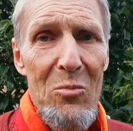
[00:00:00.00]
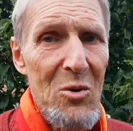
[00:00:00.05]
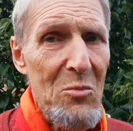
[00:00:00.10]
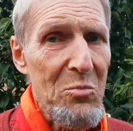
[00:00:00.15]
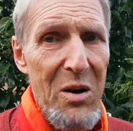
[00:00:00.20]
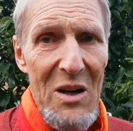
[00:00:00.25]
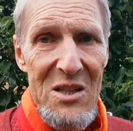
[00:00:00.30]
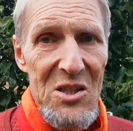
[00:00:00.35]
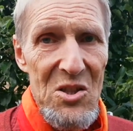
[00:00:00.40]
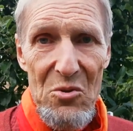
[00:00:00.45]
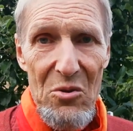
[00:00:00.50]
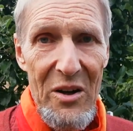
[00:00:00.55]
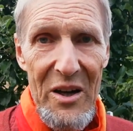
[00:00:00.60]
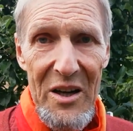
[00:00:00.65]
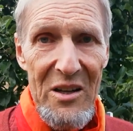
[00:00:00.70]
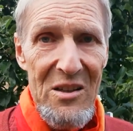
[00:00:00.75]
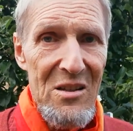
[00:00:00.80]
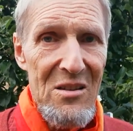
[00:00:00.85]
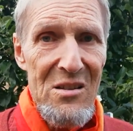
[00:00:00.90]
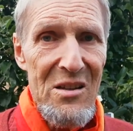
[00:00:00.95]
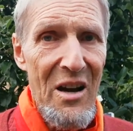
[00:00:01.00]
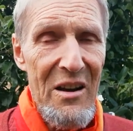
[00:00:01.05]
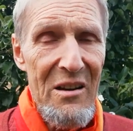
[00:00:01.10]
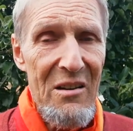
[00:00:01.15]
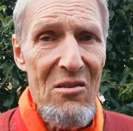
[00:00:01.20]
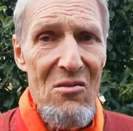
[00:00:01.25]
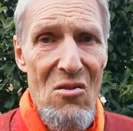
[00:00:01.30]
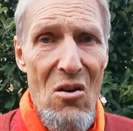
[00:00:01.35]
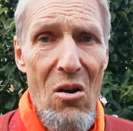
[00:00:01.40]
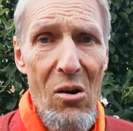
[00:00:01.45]
und passt so recht in keine
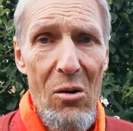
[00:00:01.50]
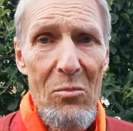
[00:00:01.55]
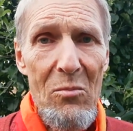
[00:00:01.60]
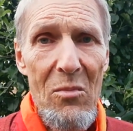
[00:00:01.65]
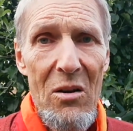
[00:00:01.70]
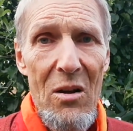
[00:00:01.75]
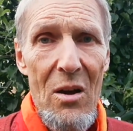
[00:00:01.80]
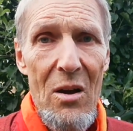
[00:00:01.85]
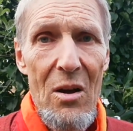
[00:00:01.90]
Norm,